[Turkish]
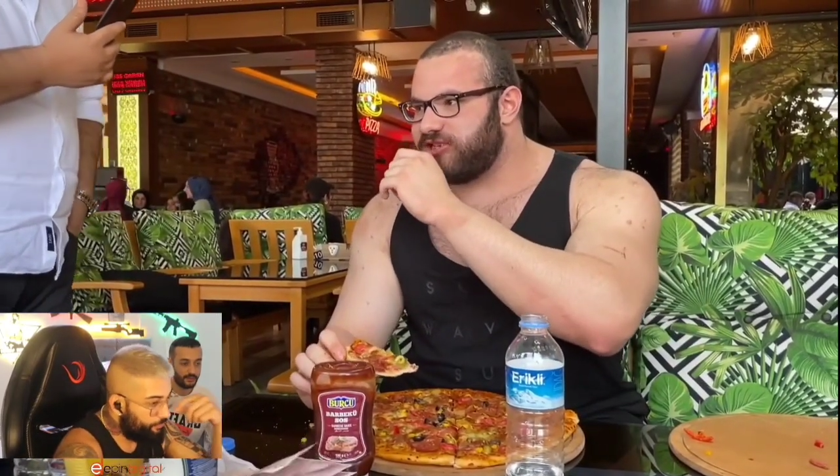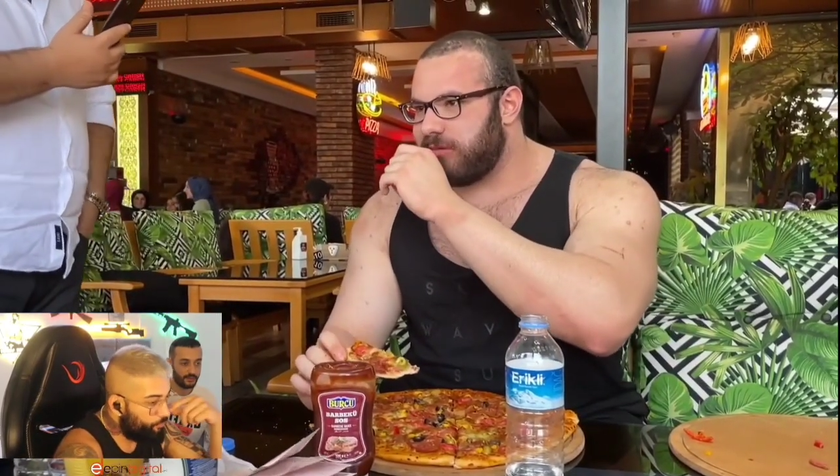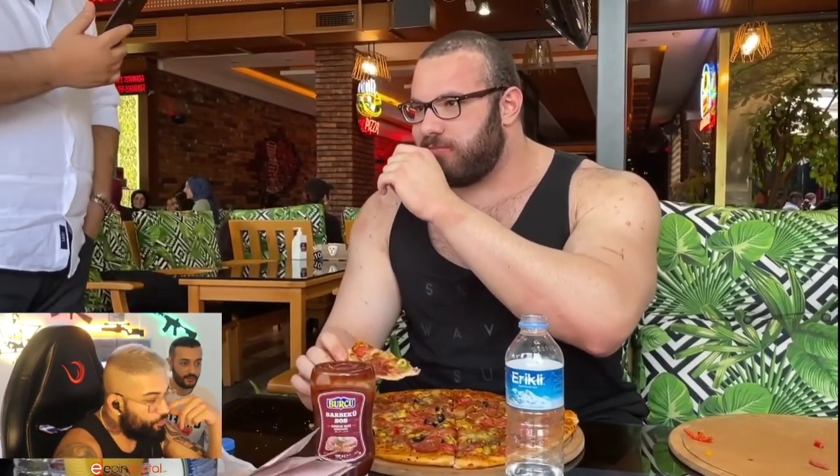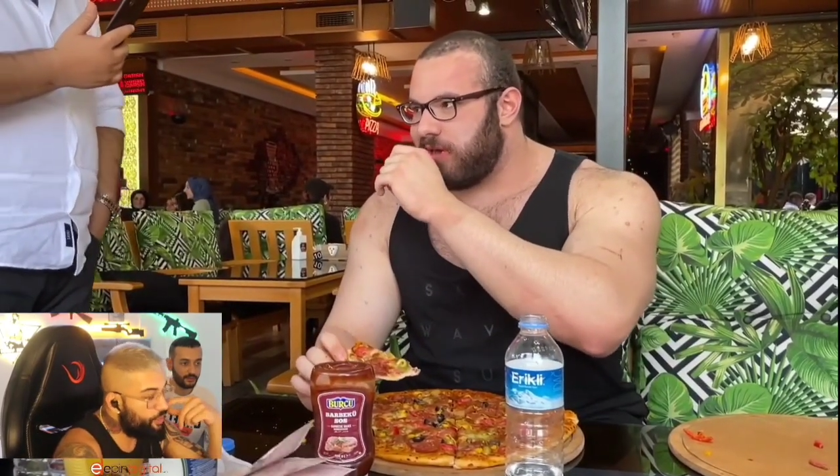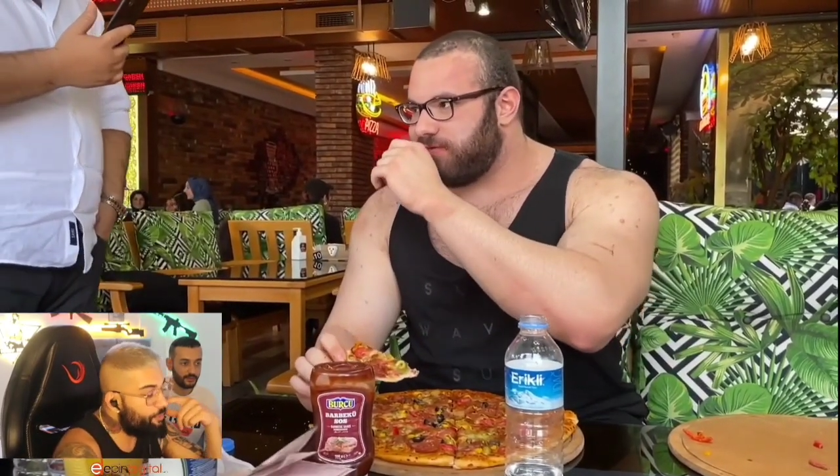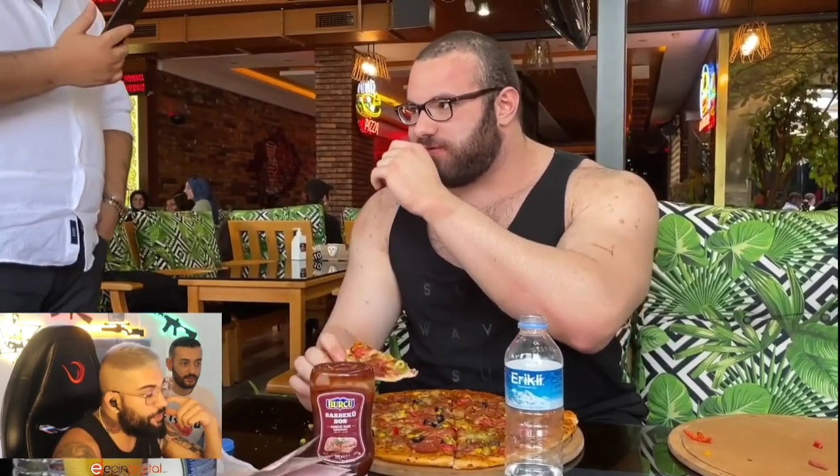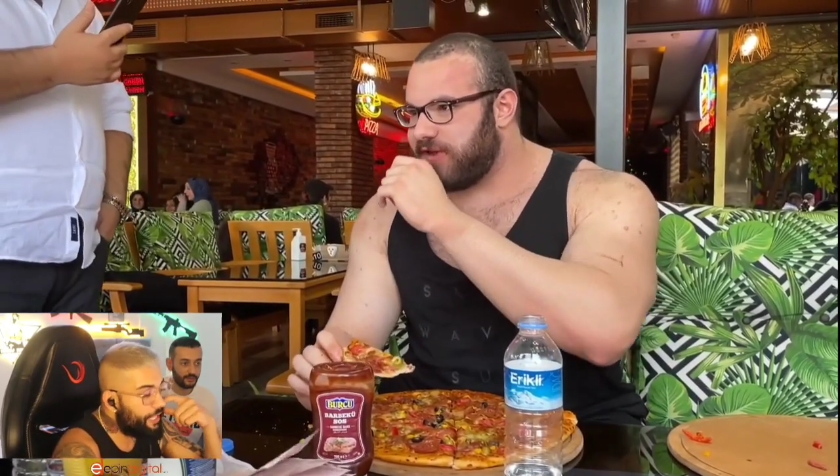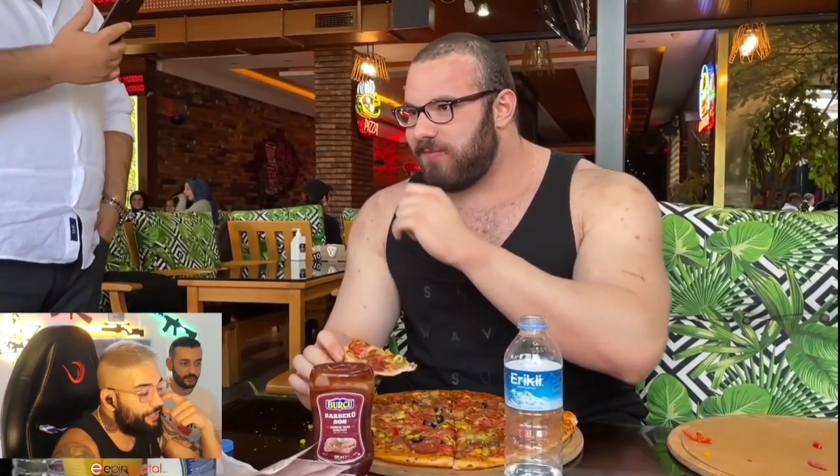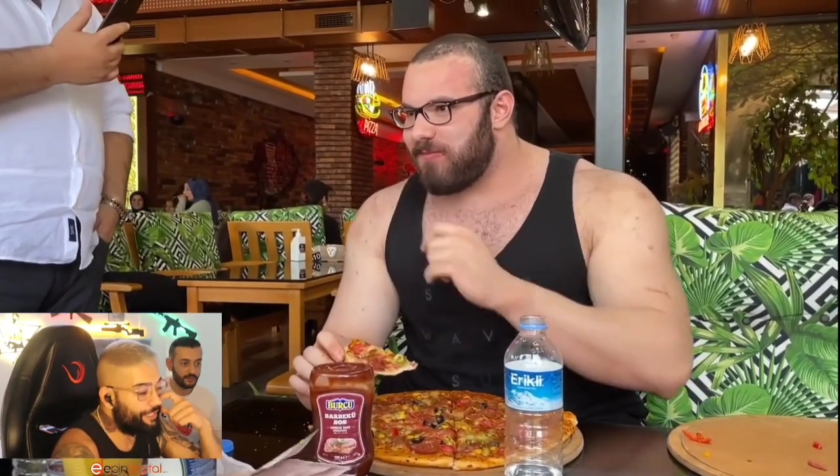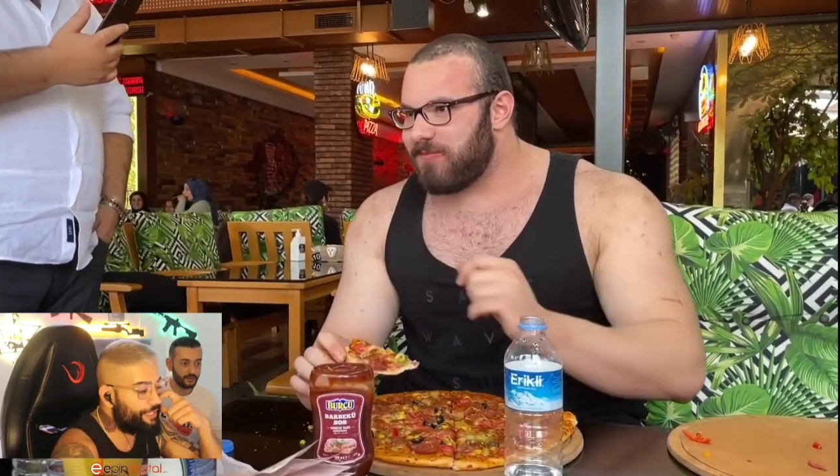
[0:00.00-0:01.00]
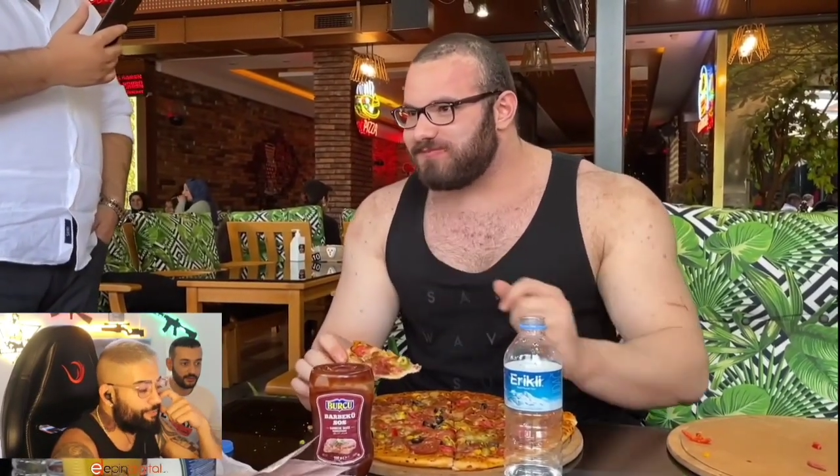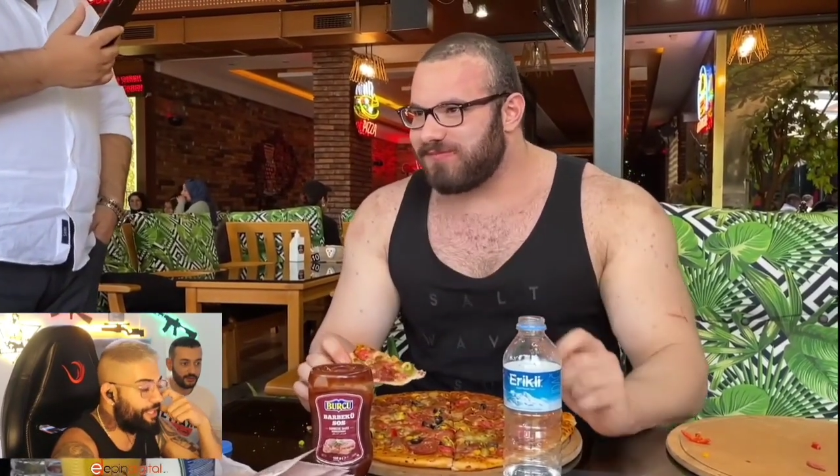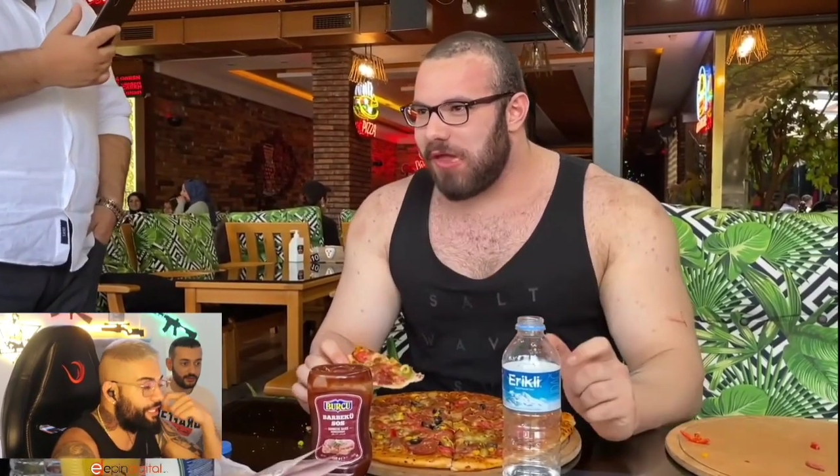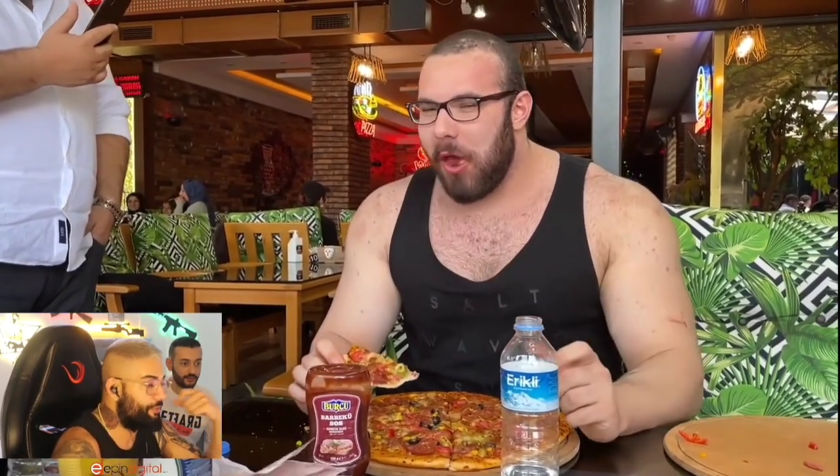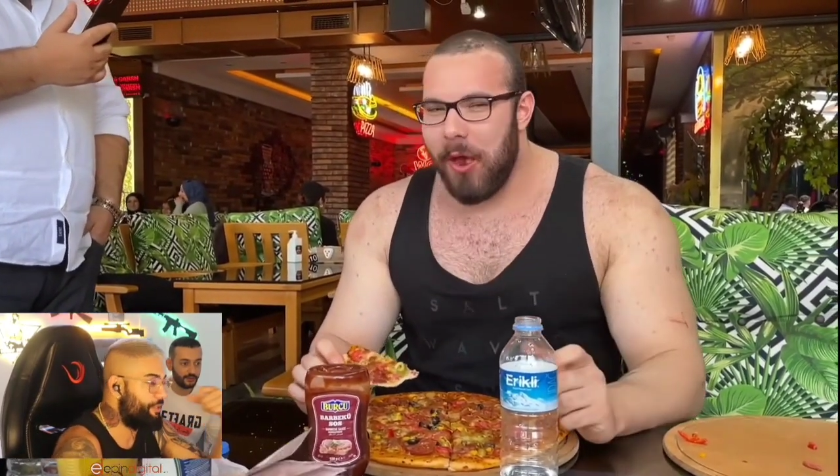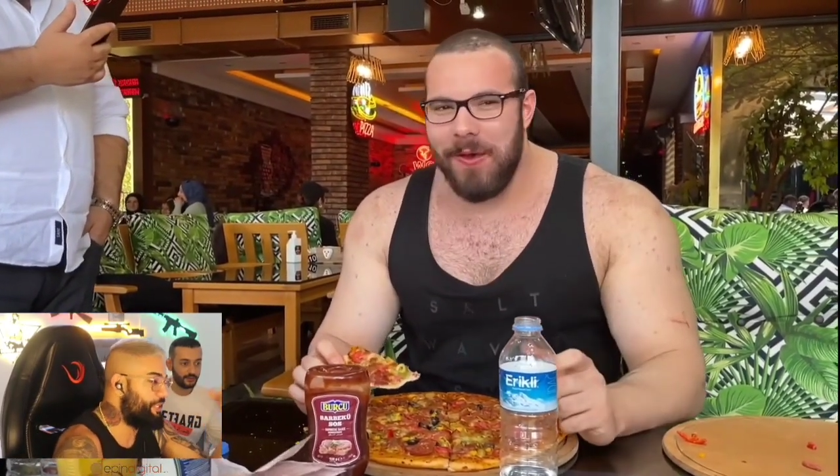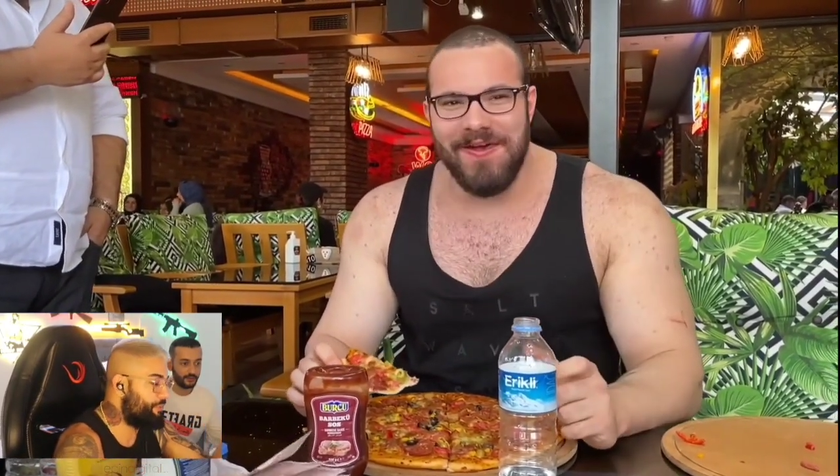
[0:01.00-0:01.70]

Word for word: 20 tane yesin ben de 20